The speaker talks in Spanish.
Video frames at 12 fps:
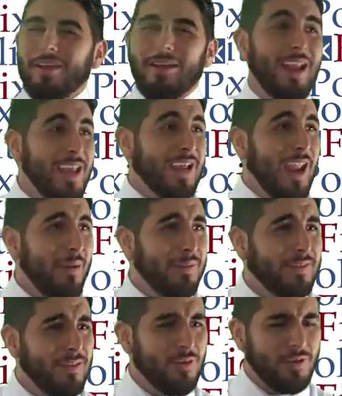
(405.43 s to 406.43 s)
Lenny
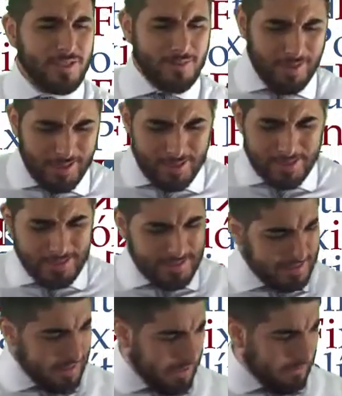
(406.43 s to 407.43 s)
Kravitz, señores, imagínense que
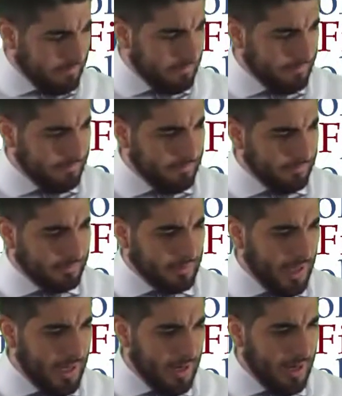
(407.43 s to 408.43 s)
están...
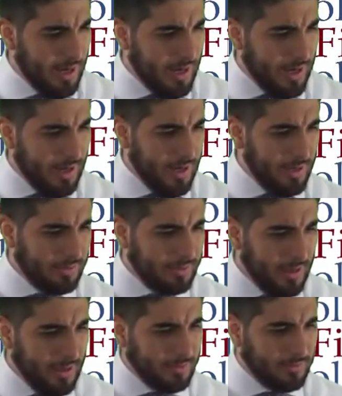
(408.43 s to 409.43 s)
Tarara,
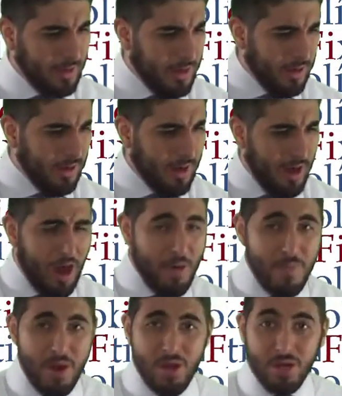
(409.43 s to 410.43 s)

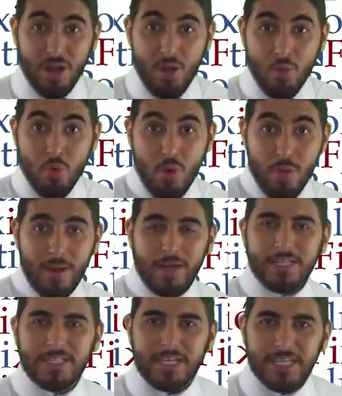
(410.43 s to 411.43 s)
American Woman
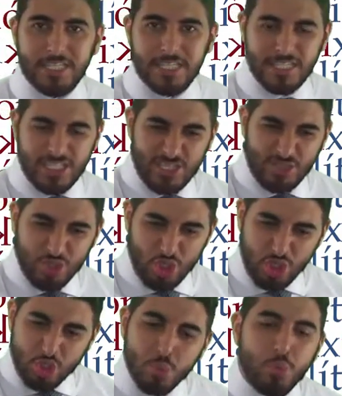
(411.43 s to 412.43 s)
y se agachan así con
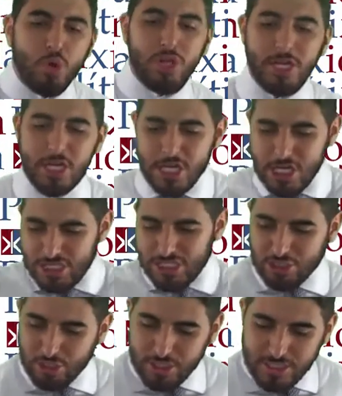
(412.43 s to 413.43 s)
todo su poder y
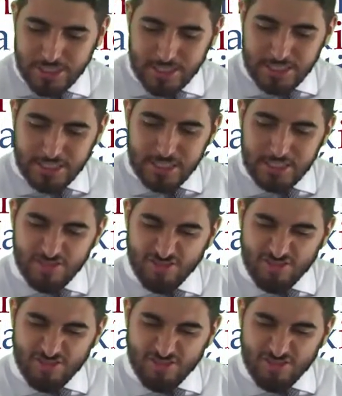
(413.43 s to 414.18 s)
entonces acá sí,